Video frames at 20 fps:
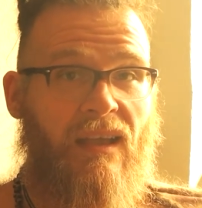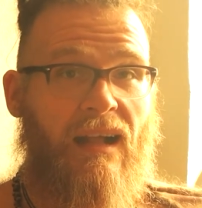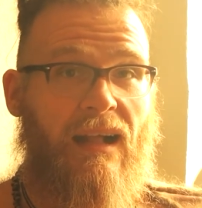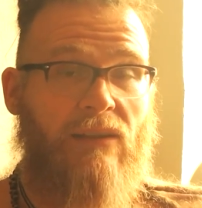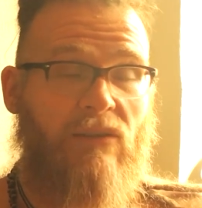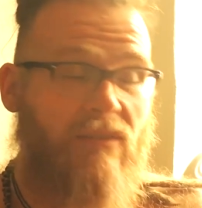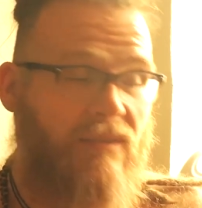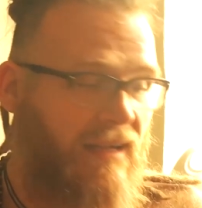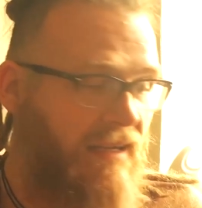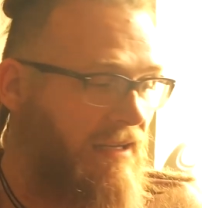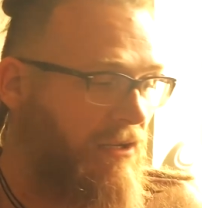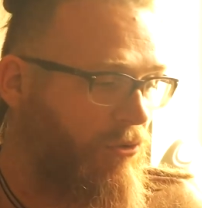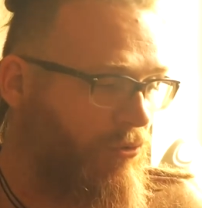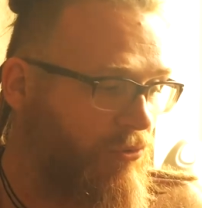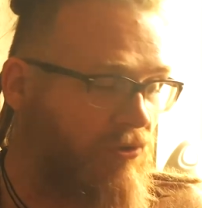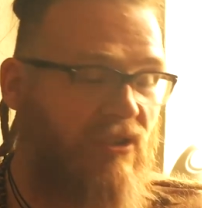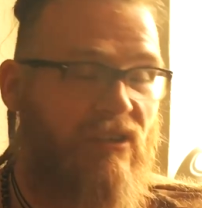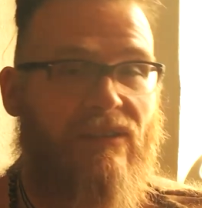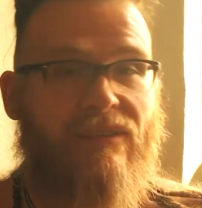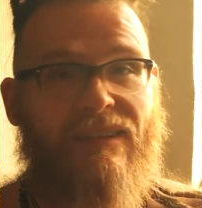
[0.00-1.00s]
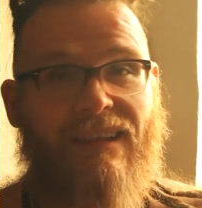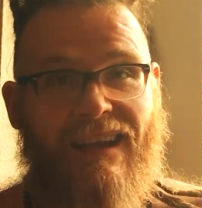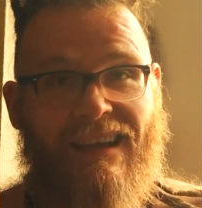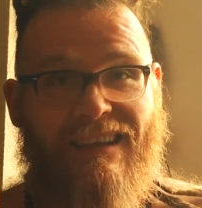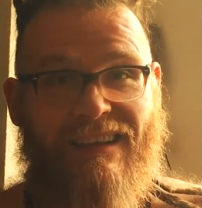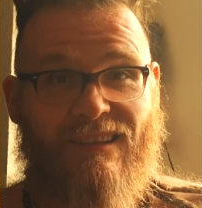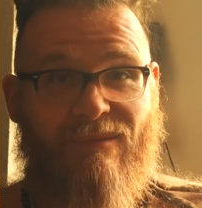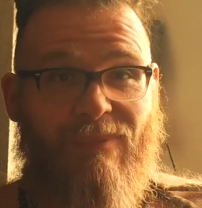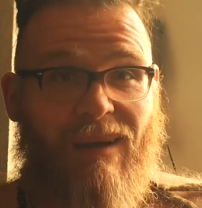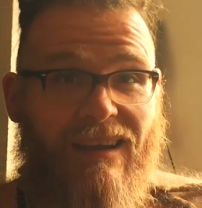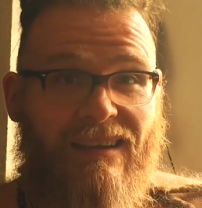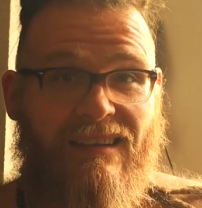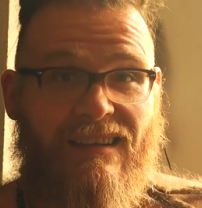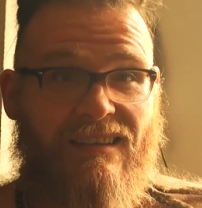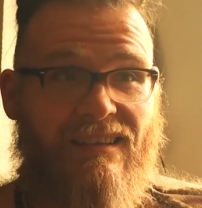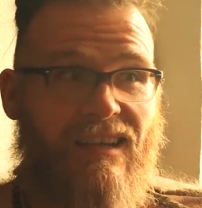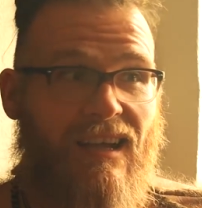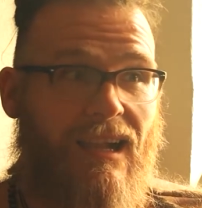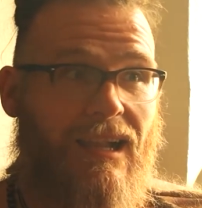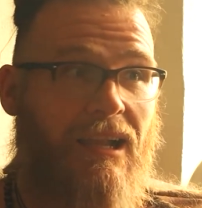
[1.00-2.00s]
Also es kann auch durchaus sein, dass mein
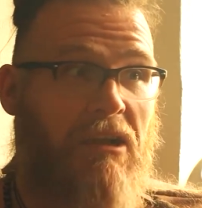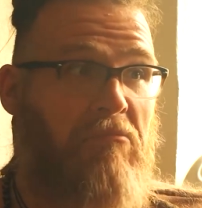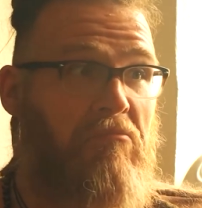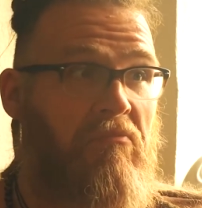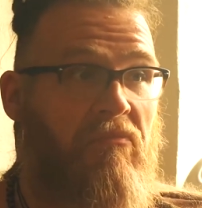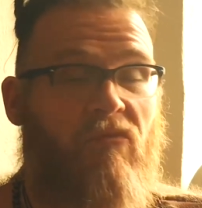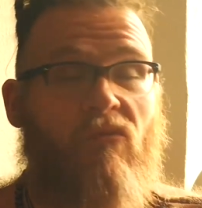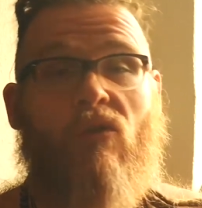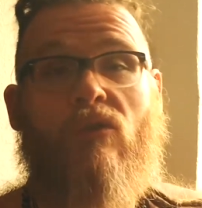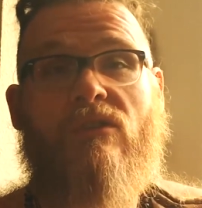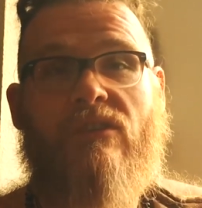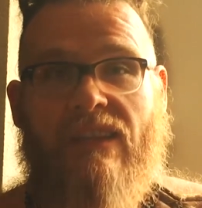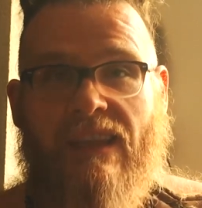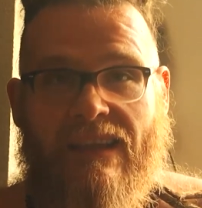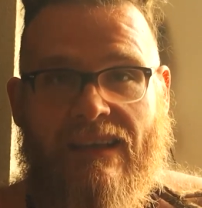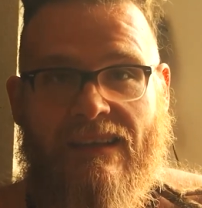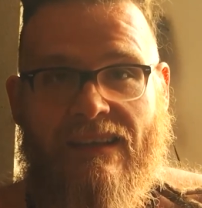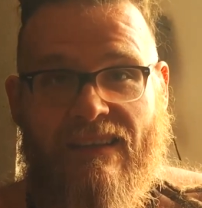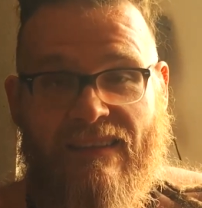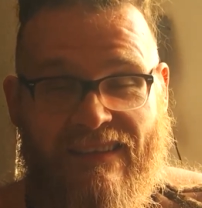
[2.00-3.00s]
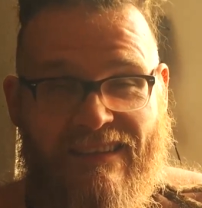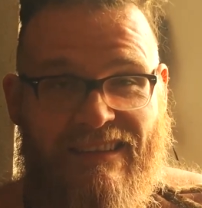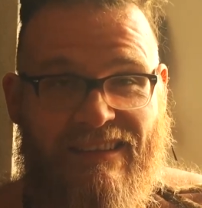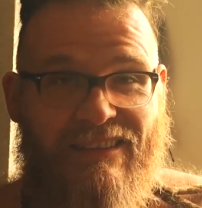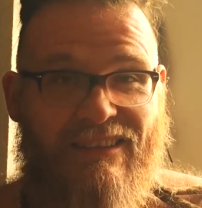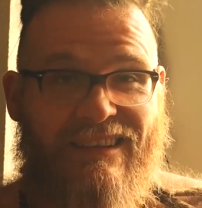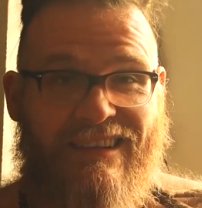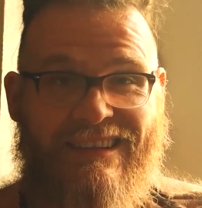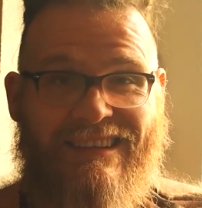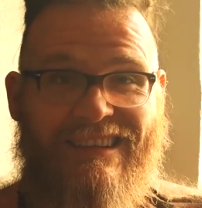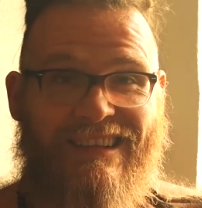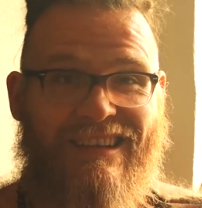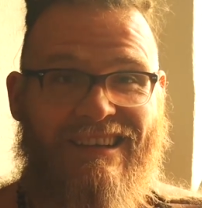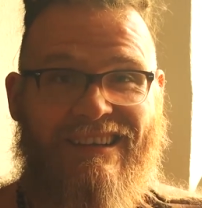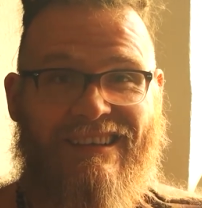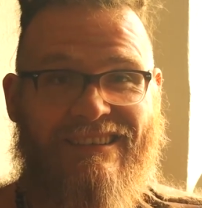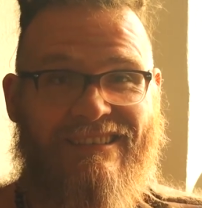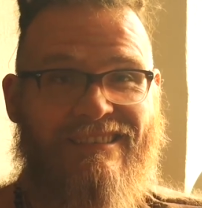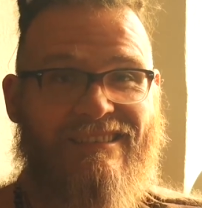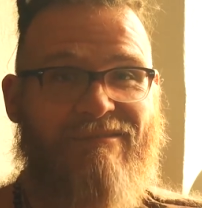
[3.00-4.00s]
Kanal, wo ich denke, dass dieser Kanal
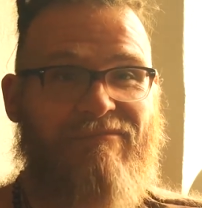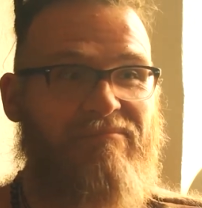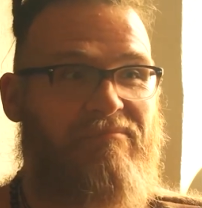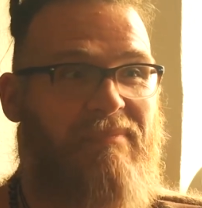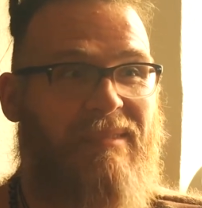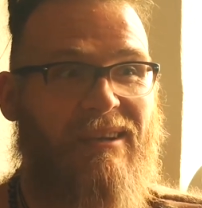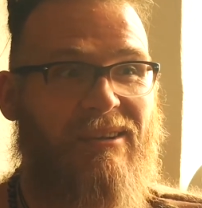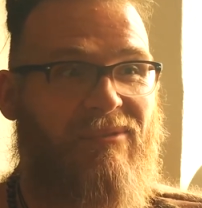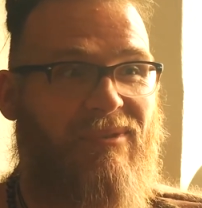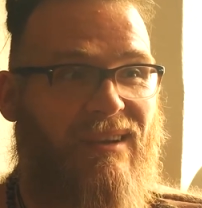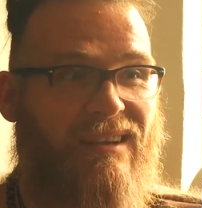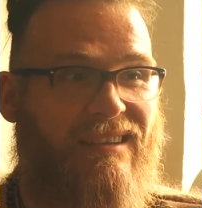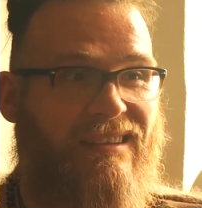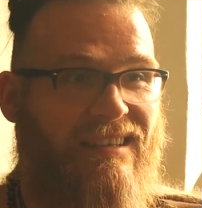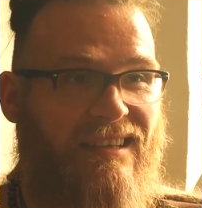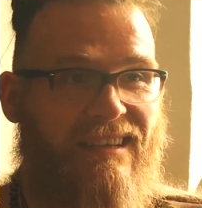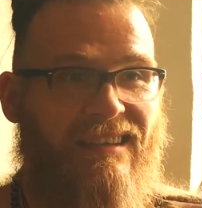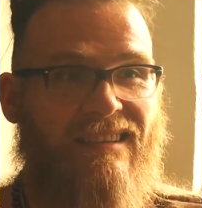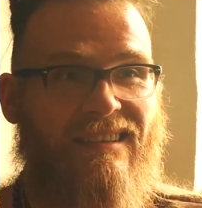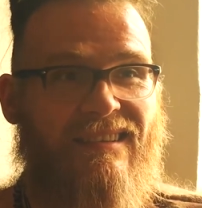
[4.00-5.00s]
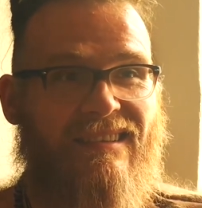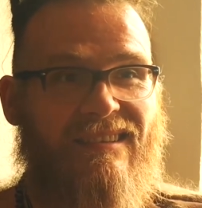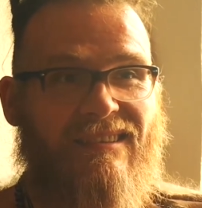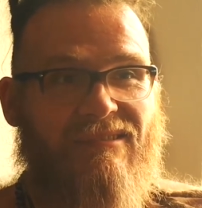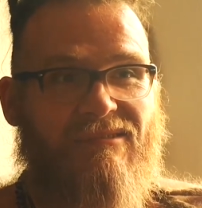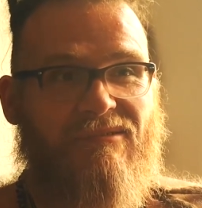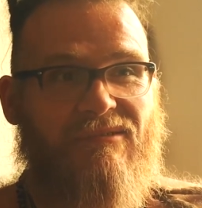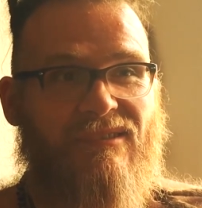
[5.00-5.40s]
im Endeffekt nichts